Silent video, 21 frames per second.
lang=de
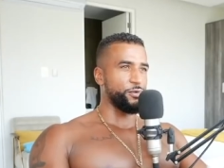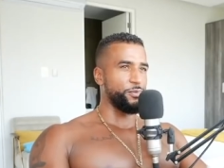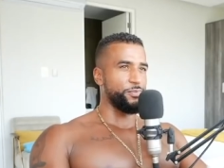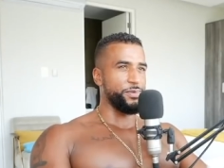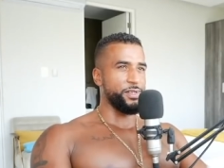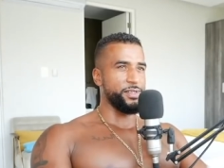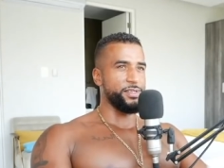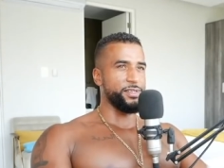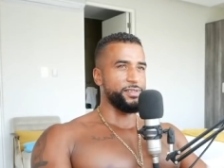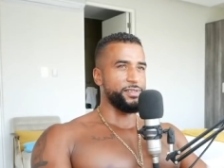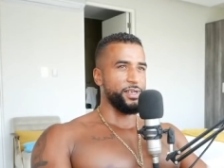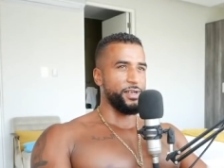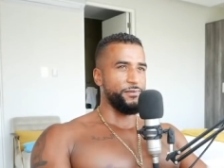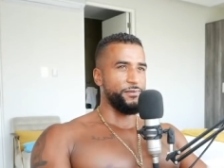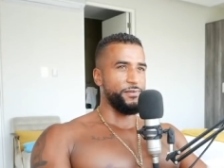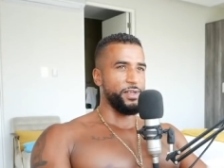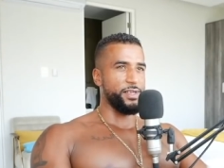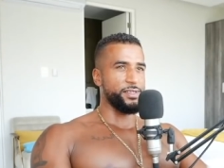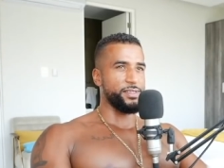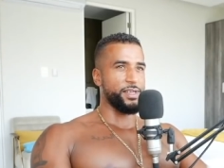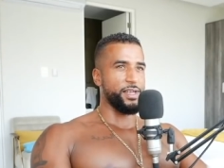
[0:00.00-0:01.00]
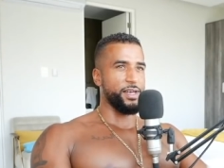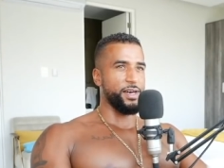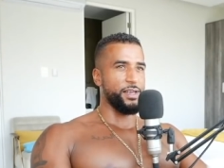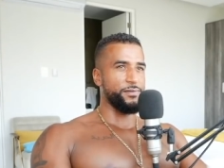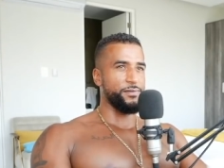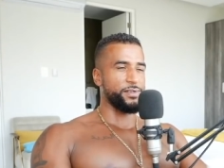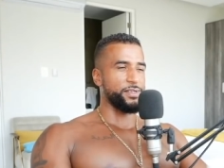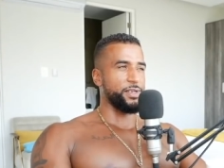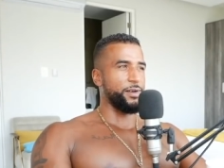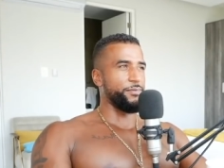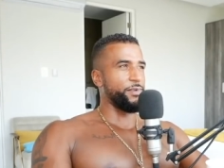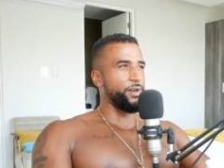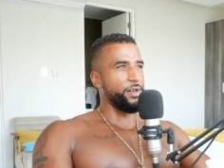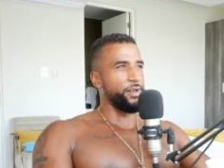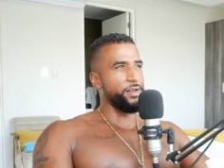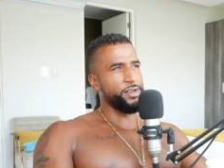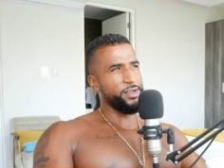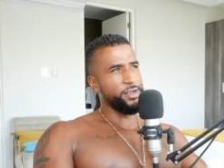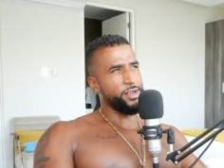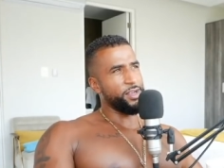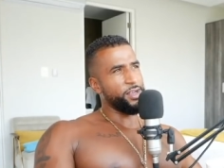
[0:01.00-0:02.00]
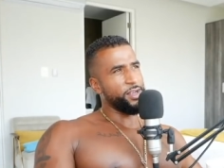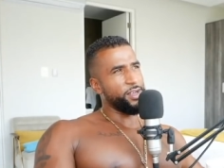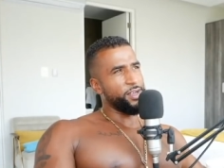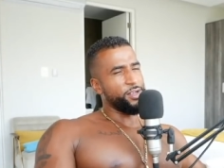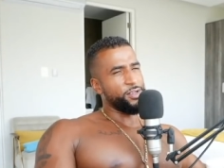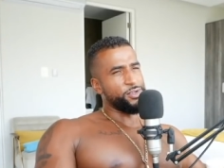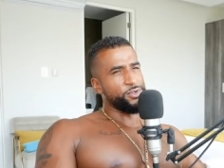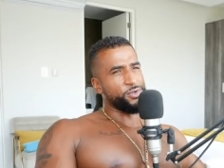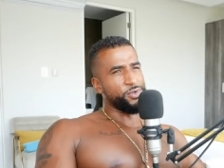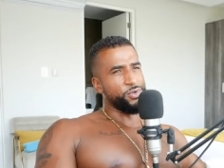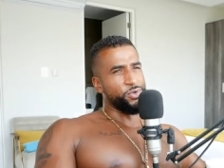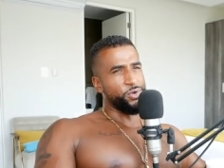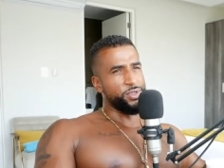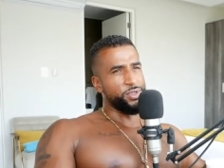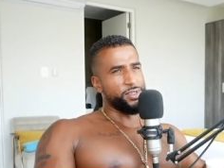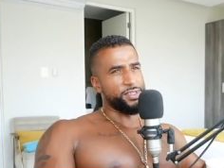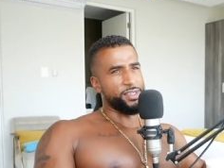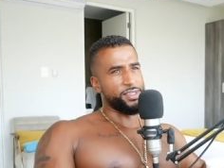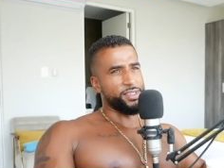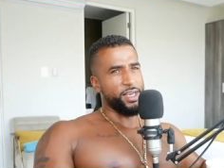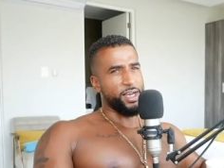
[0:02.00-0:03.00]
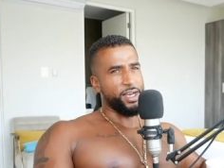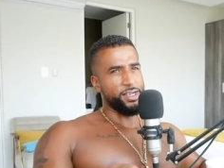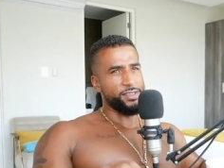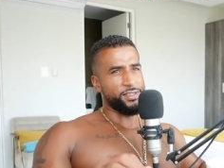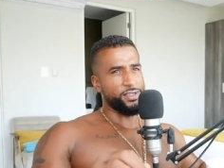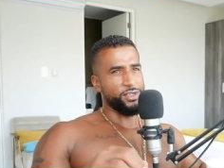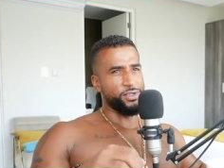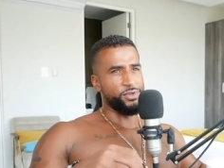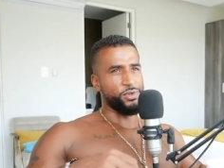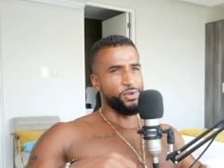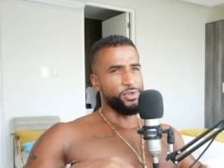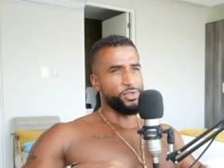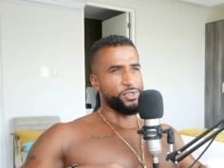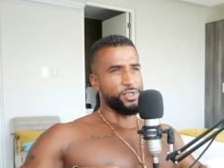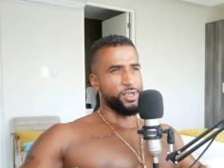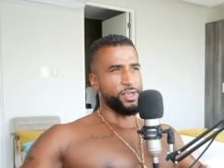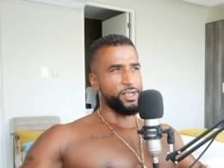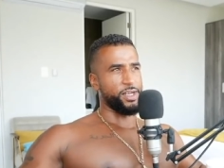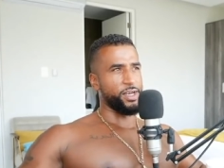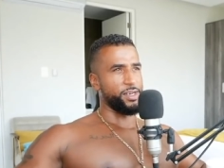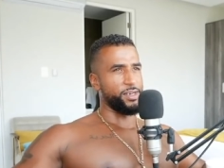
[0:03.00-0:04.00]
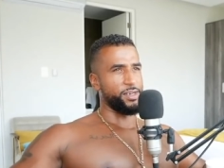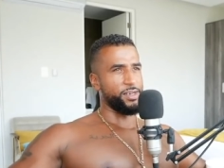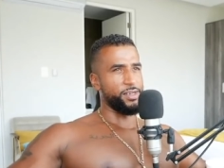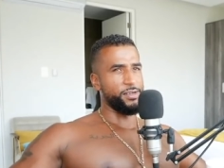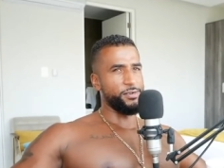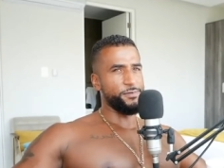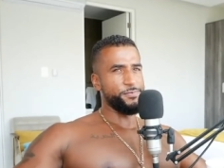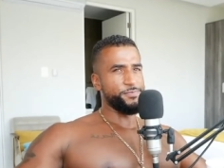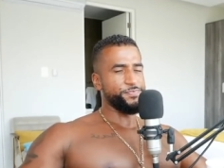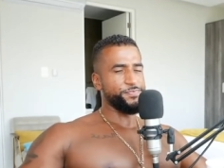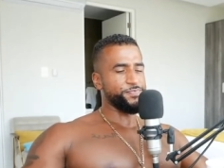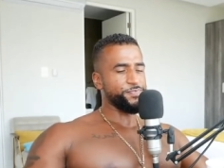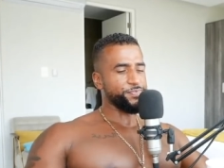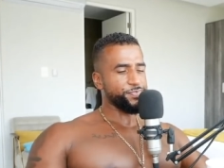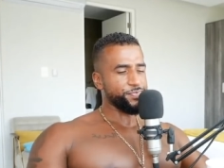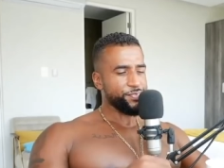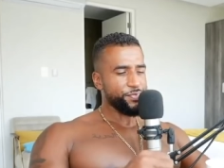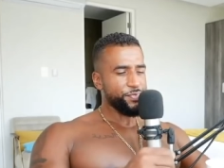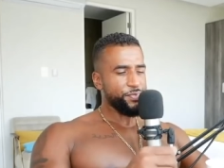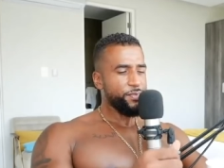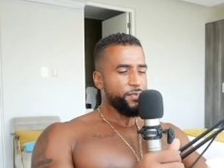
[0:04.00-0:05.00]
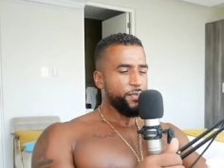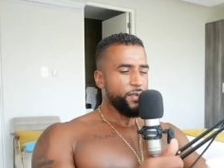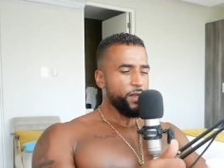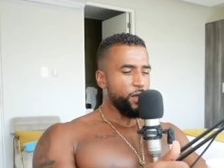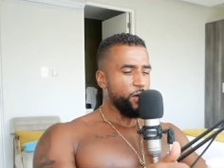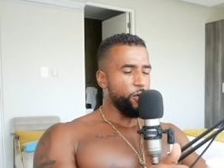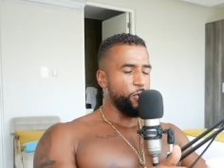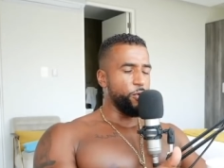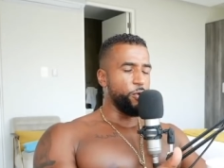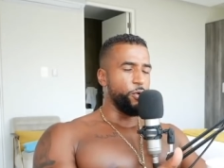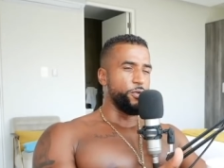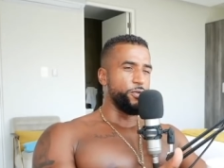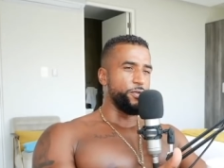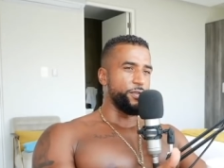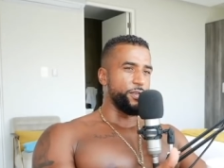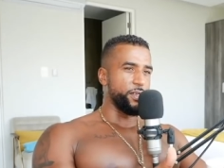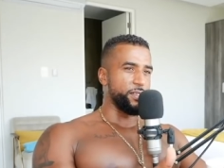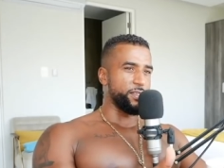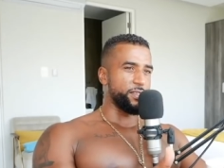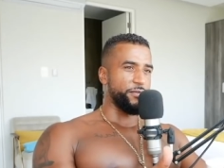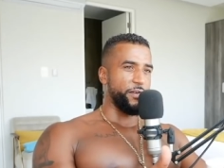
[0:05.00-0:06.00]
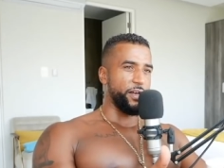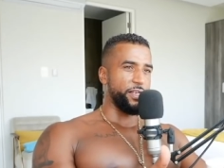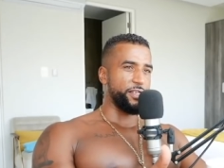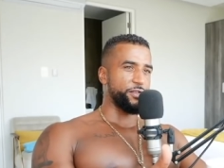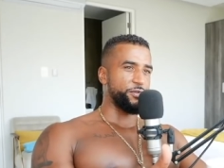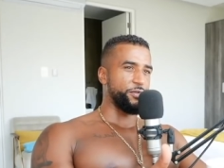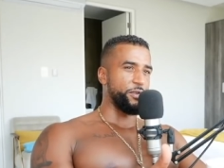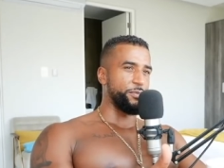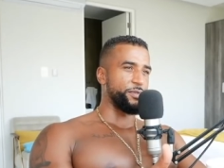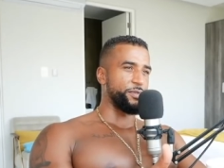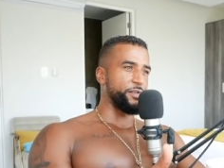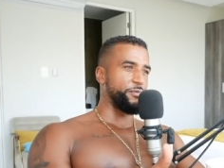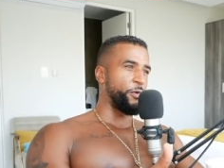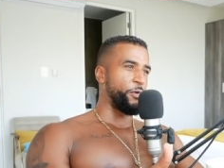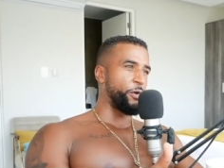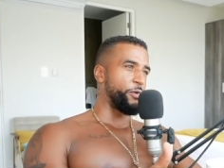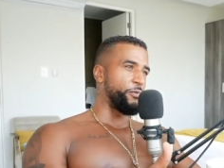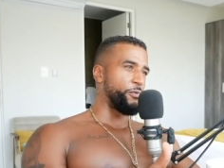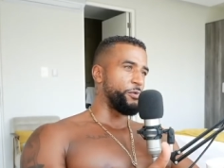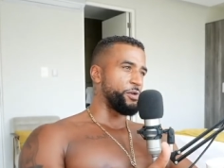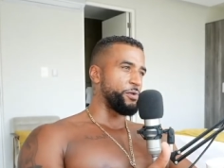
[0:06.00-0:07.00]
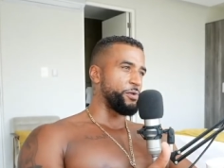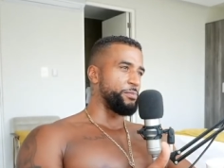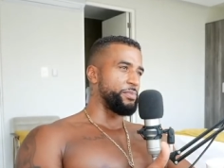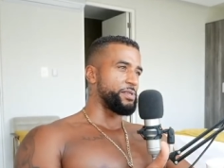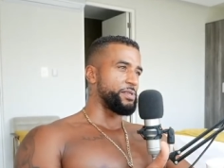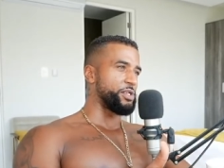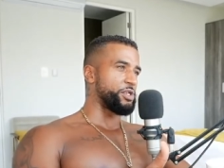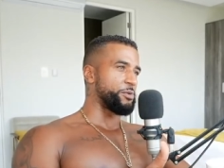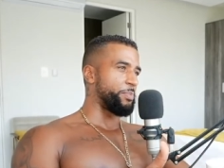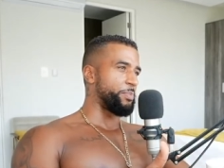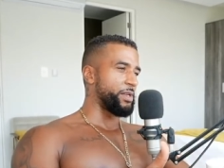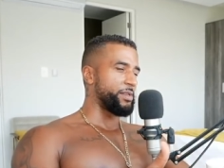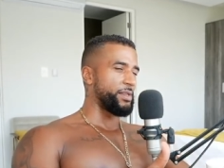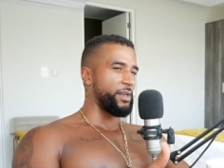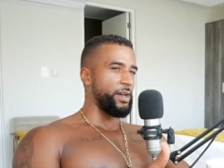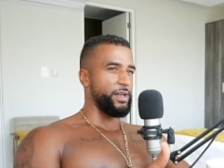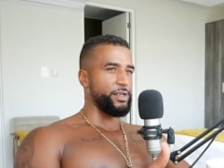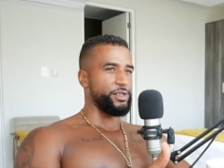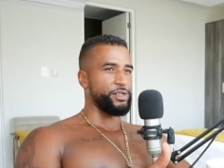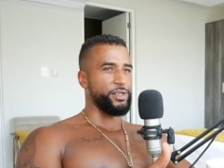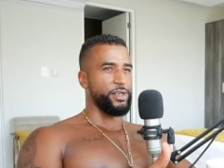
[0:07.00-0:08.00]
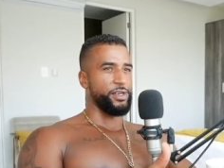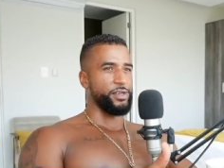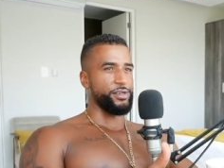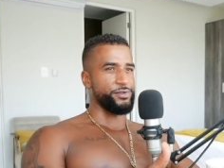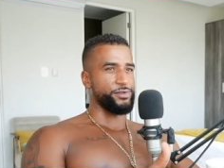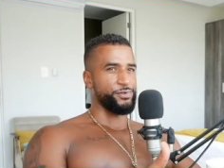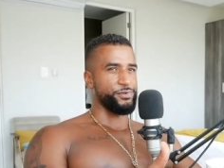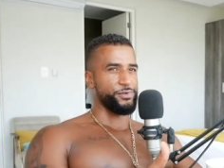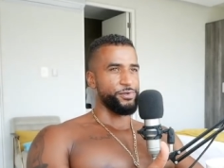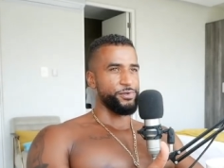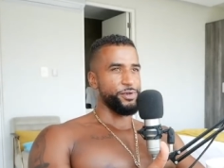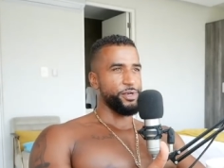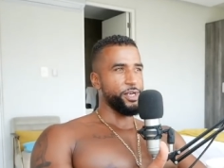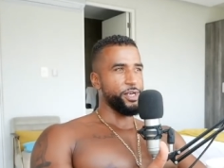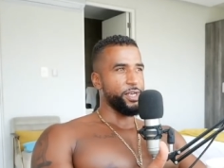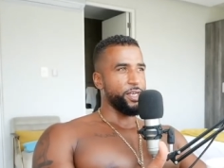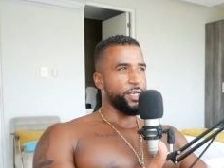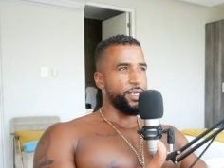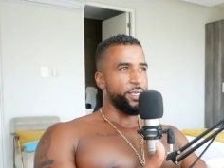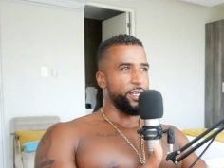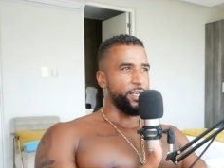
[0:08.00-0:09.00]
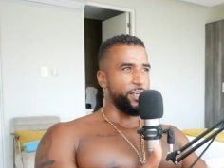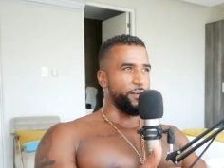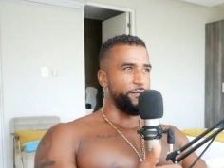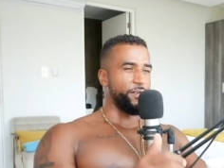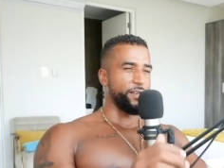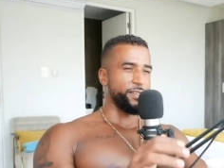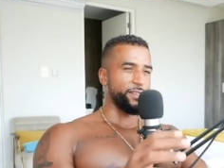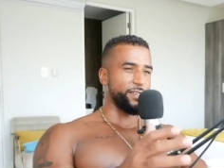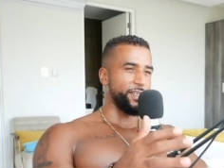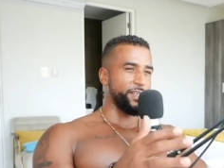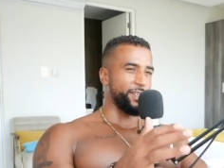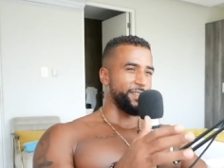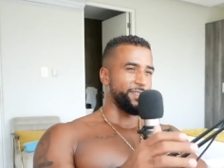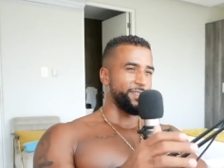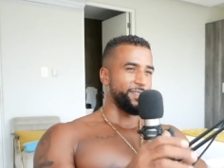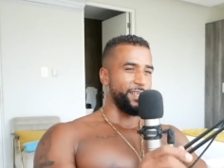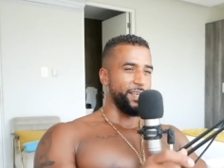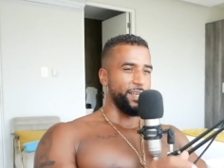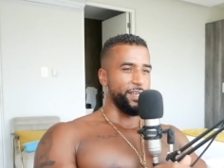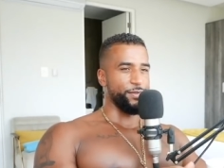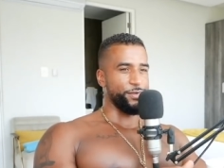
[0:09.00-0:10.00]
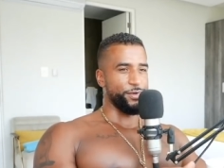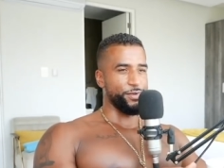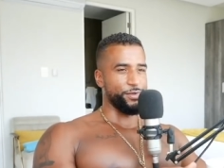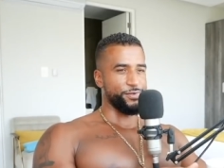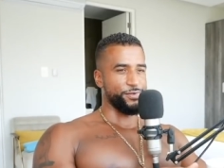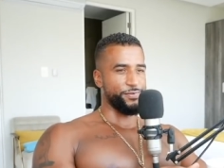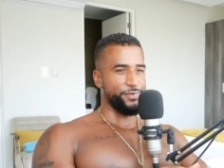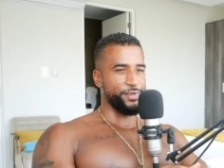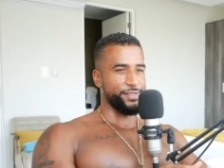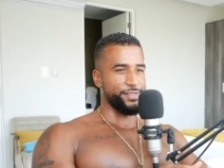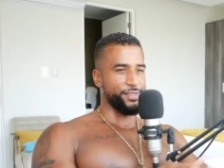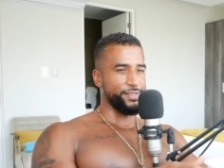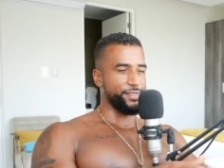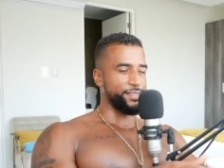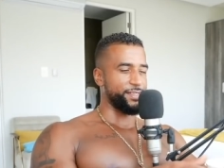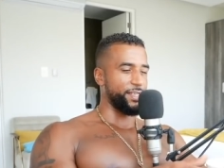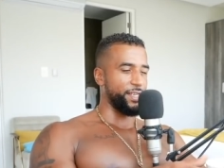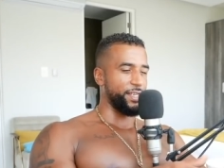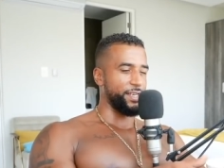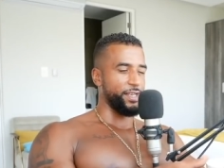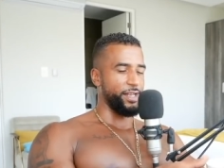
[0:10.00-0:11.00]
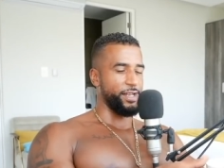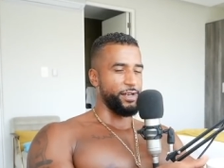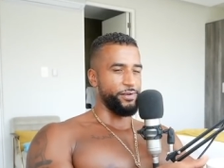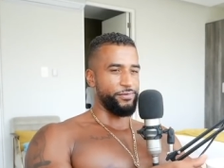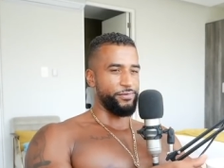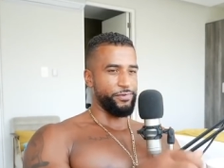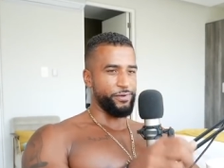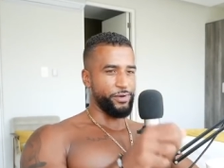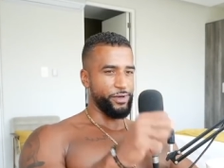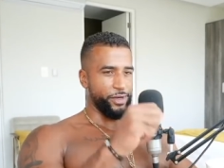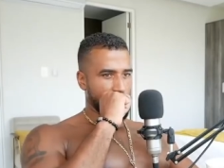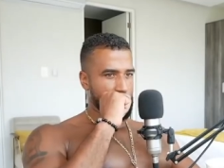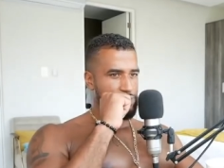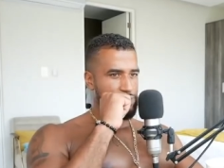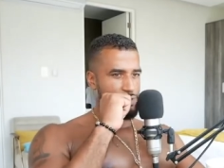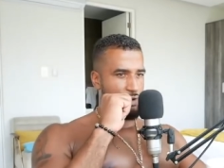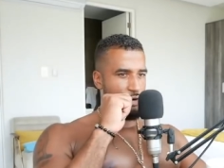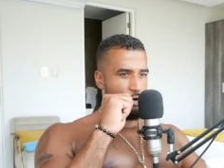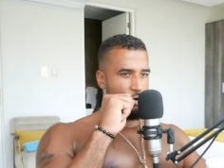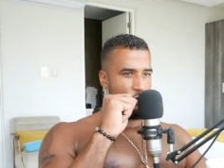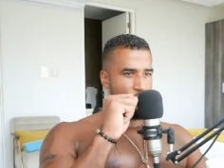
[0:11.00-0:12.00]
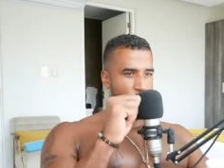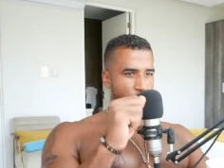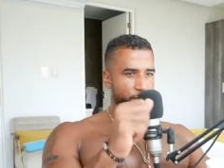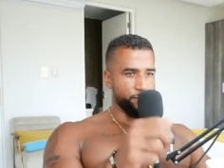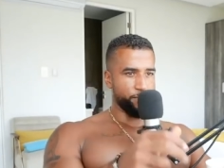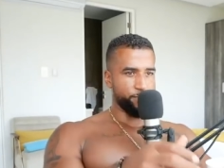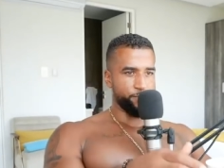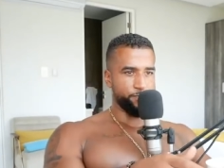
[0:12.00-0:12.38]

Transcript: so um diese Zeit wie jetzt gerade, was haben wir? So 19.30 in Deutschland gerade, ne? Und äh, zwei Streams die Woche, wo ich ein bisschen später einsteige, so irgendwas gegen 10 oder so, weißt du? 10, 11. Skrrr.